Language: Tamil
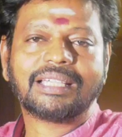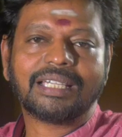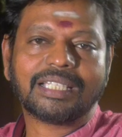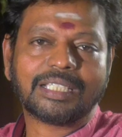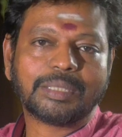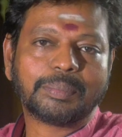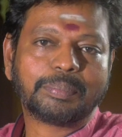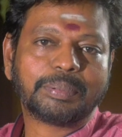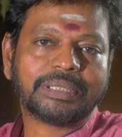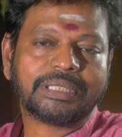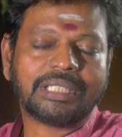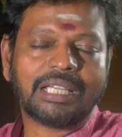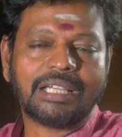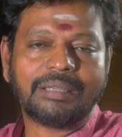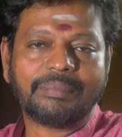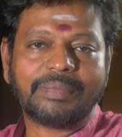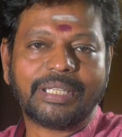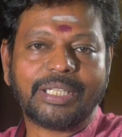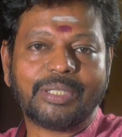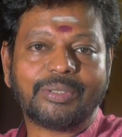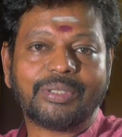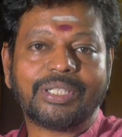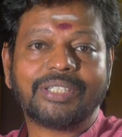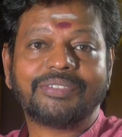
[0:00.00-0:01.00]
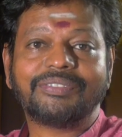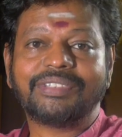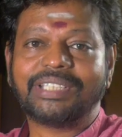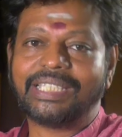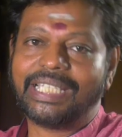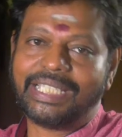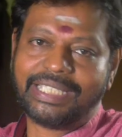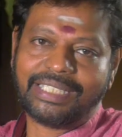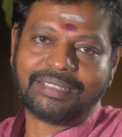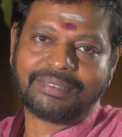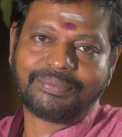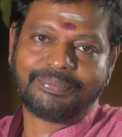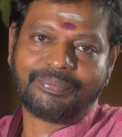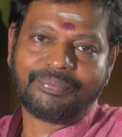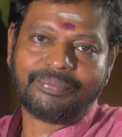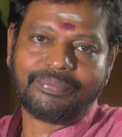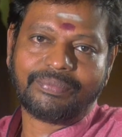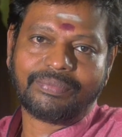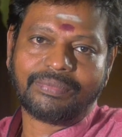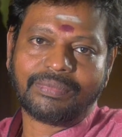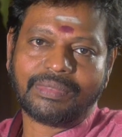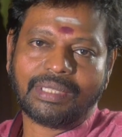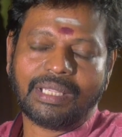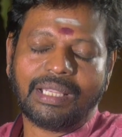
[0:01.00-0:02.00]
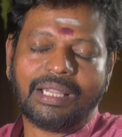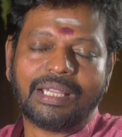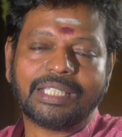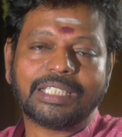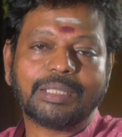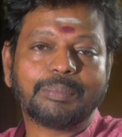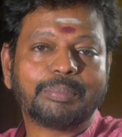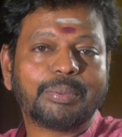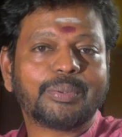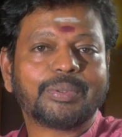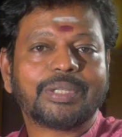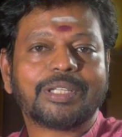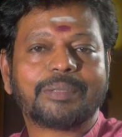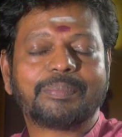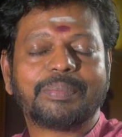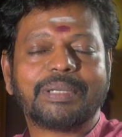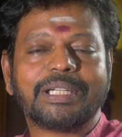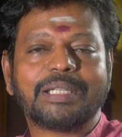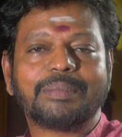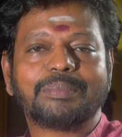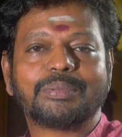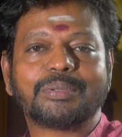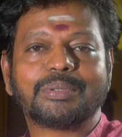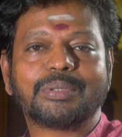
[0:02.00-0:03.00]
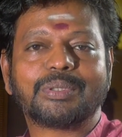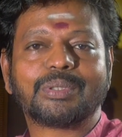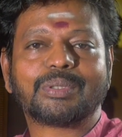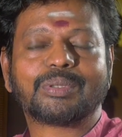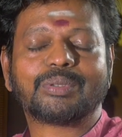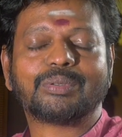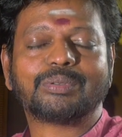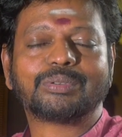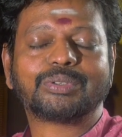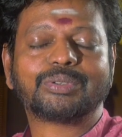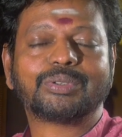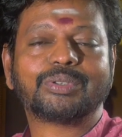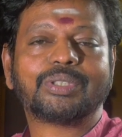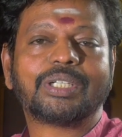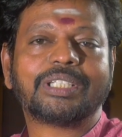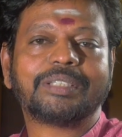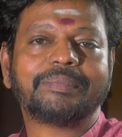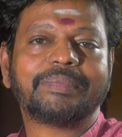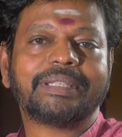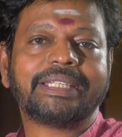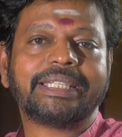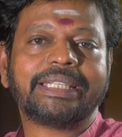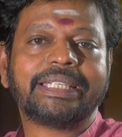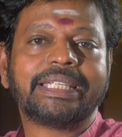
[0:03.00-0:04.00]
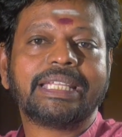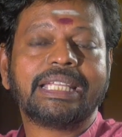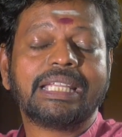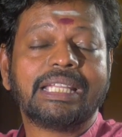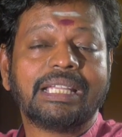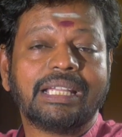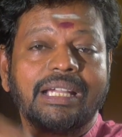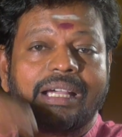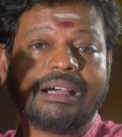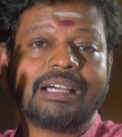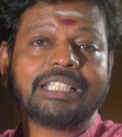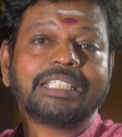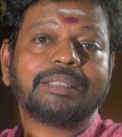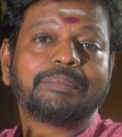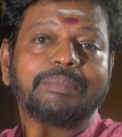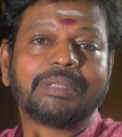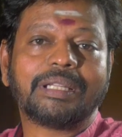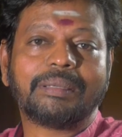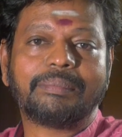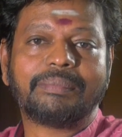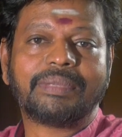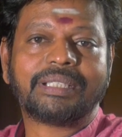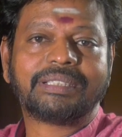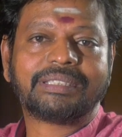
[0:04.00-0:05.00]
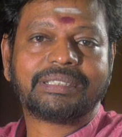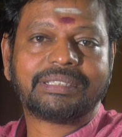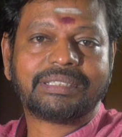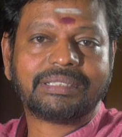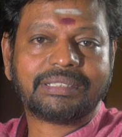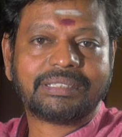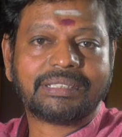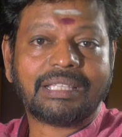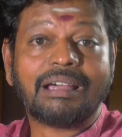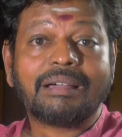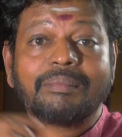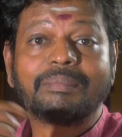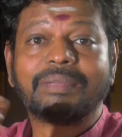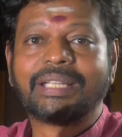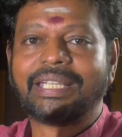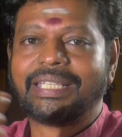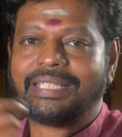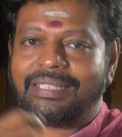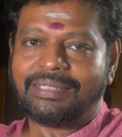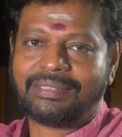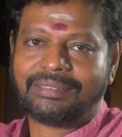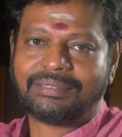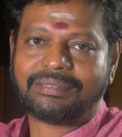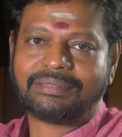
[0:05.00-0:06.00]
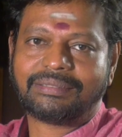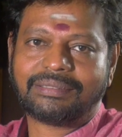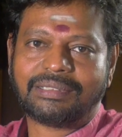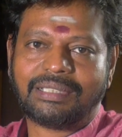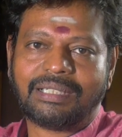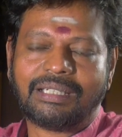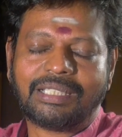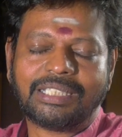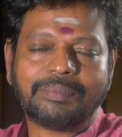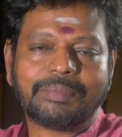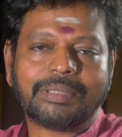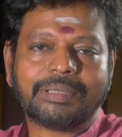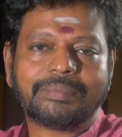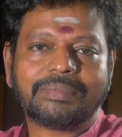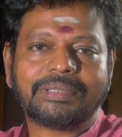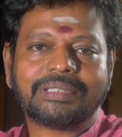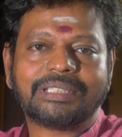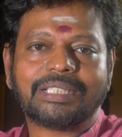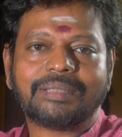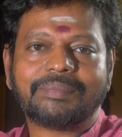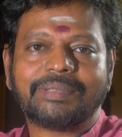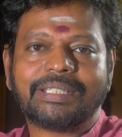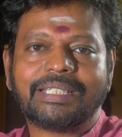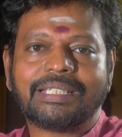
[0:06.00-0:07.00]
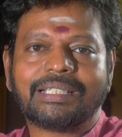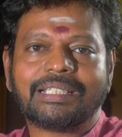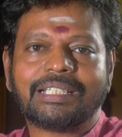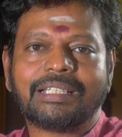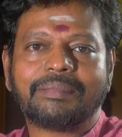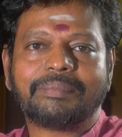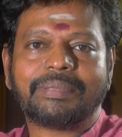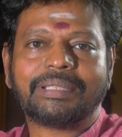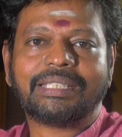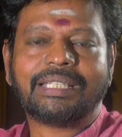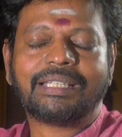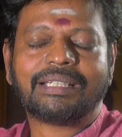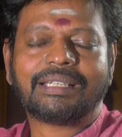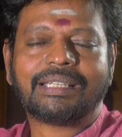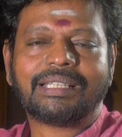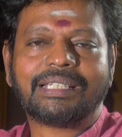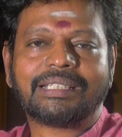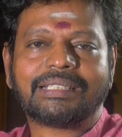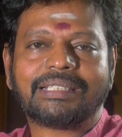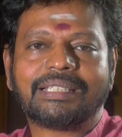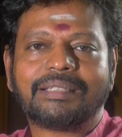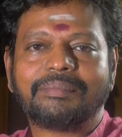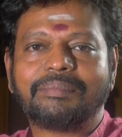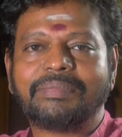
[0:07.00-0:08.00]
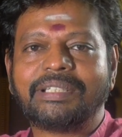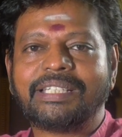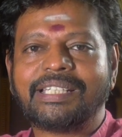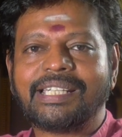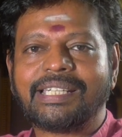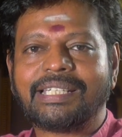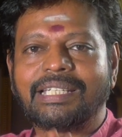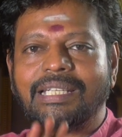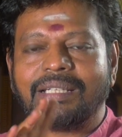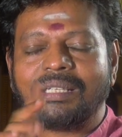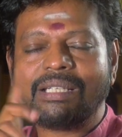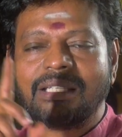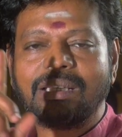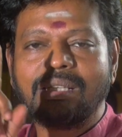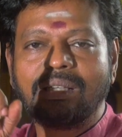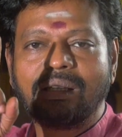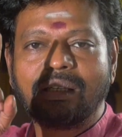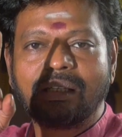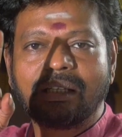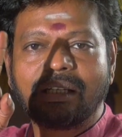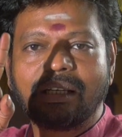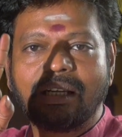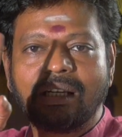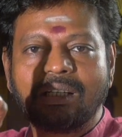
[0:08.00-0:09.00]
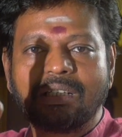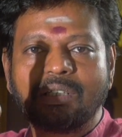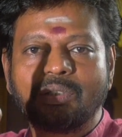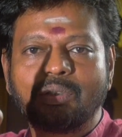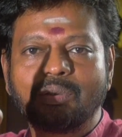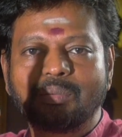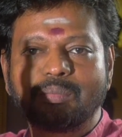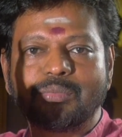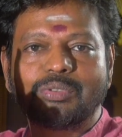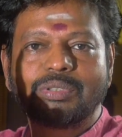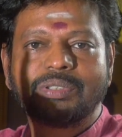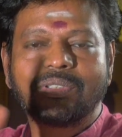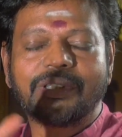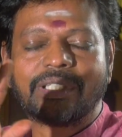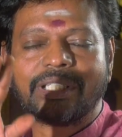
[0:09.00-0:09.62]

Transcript: கருப்பு தாமரையோட விதை அதை பவுடர் பண்ணி போட்டிருக்கோம் ஸோ அதுமாரி ஆதி பிரம்ம தாமரை ஆதி பிரம்ம தாமரைங்கள்லாம் பார்த்திங்கன்னா கரெக்டாக பின்னெட்டில் ரெண்டு டு மூணு